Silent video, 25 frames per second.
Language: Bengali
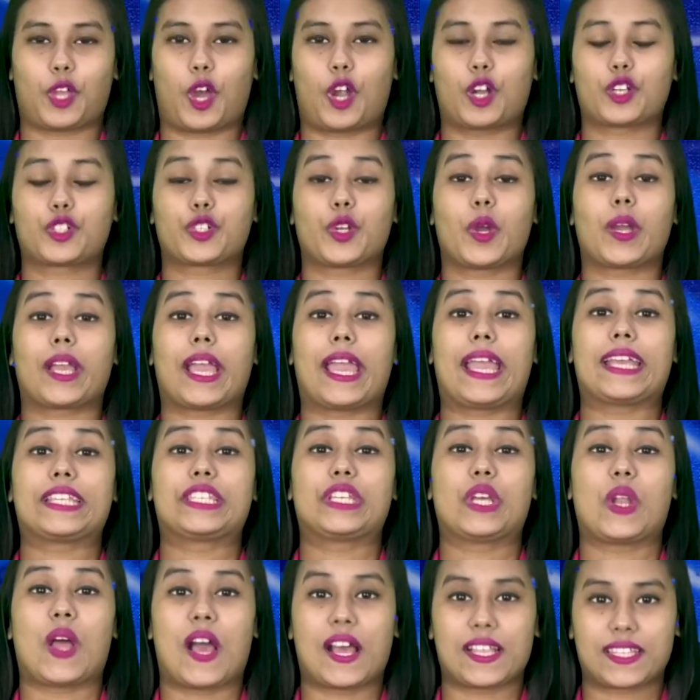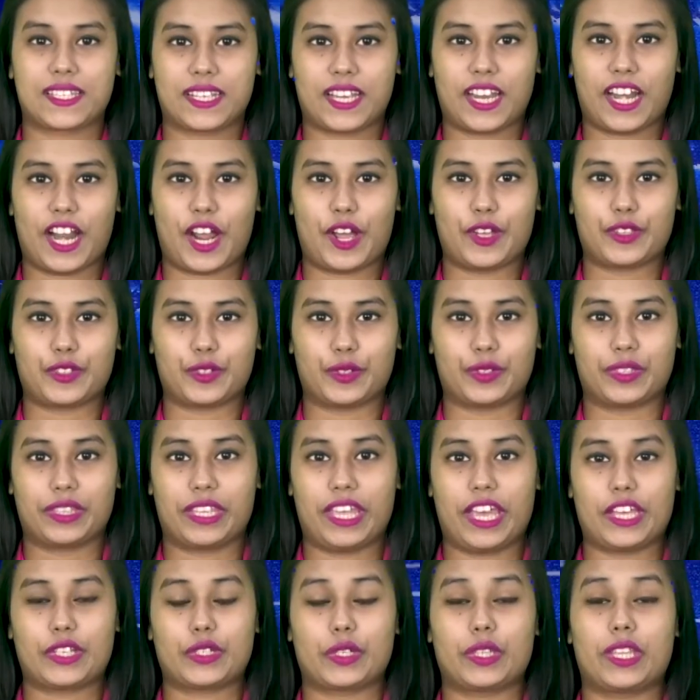দর্শক এই ছিল আজকের আয়োজন
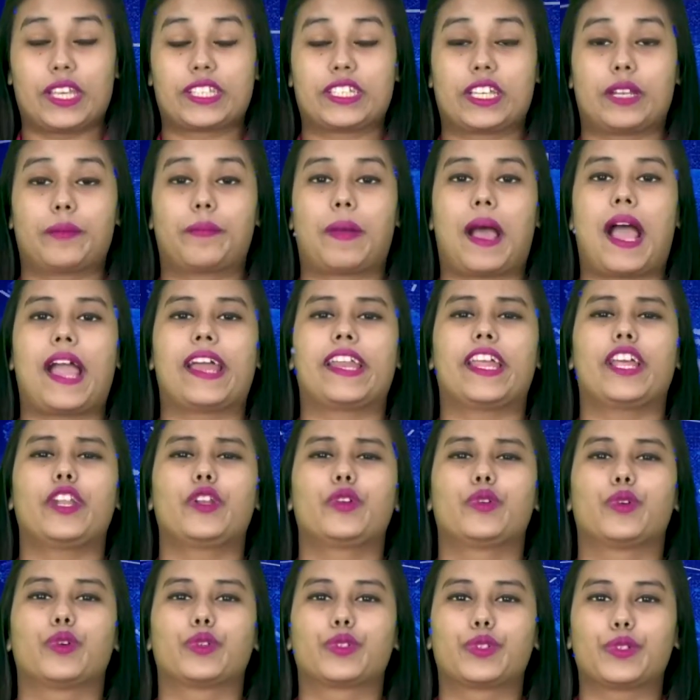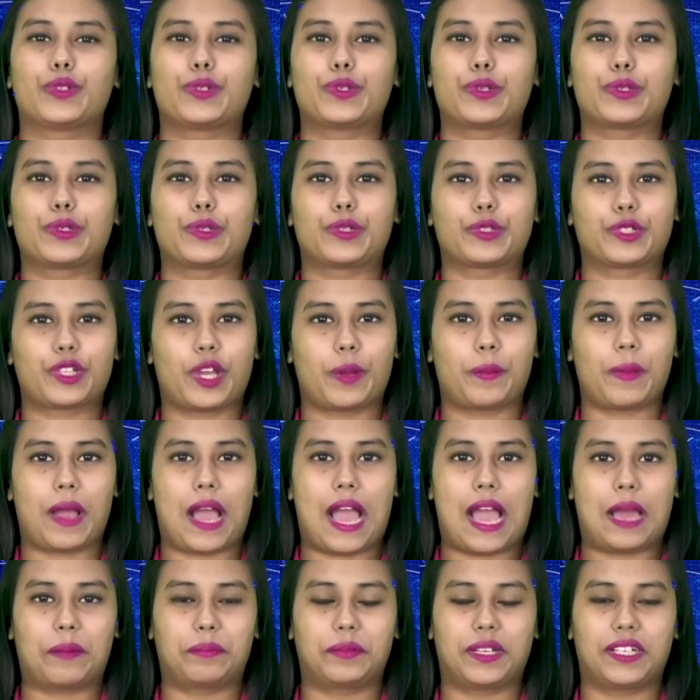দেশ ও দেশের বাইরের নতুন নতুন সব
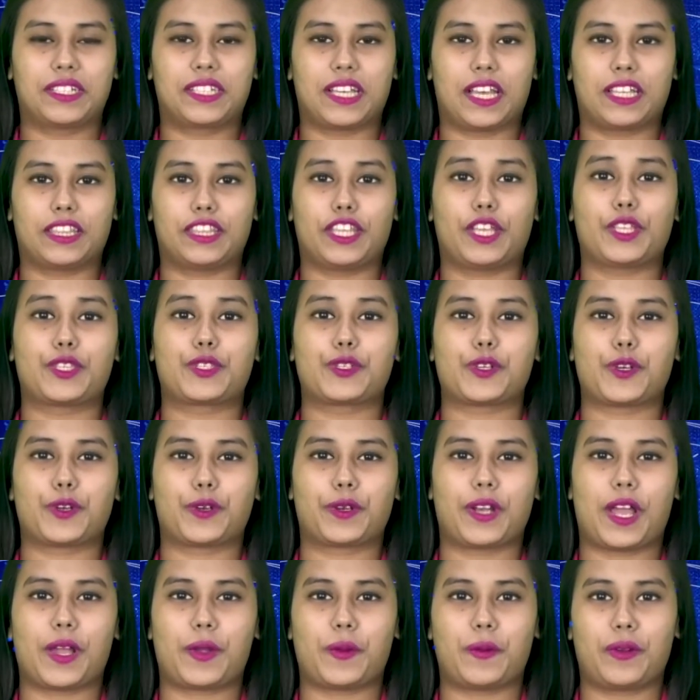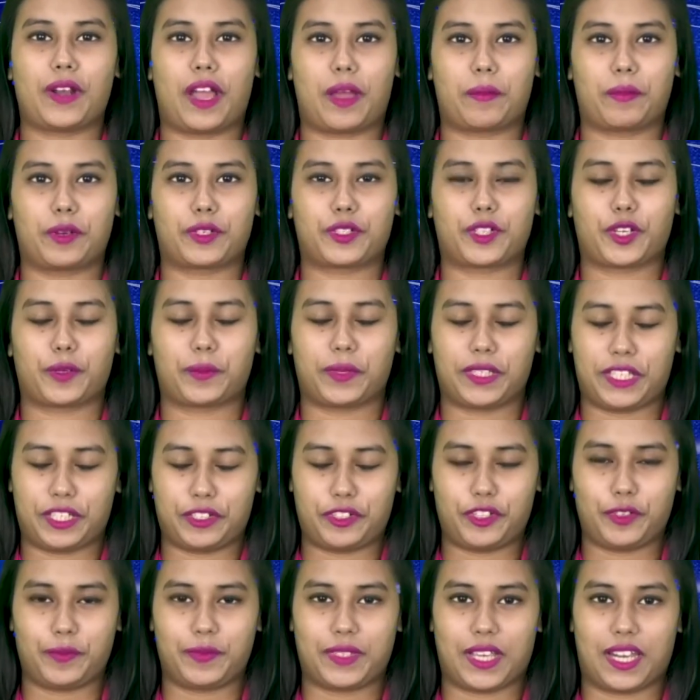আপডেট জানতে চোখ রাখুন আমার সংবাদ
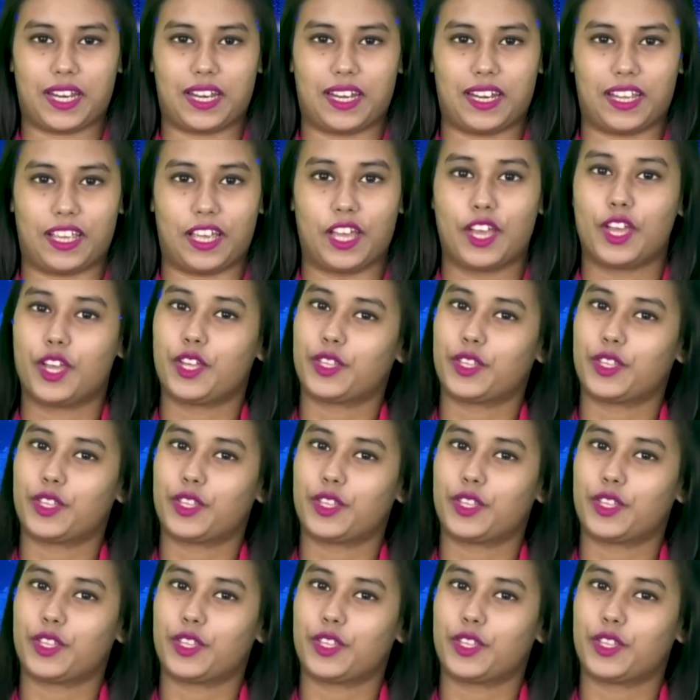ইউটিউব চ্যানেলে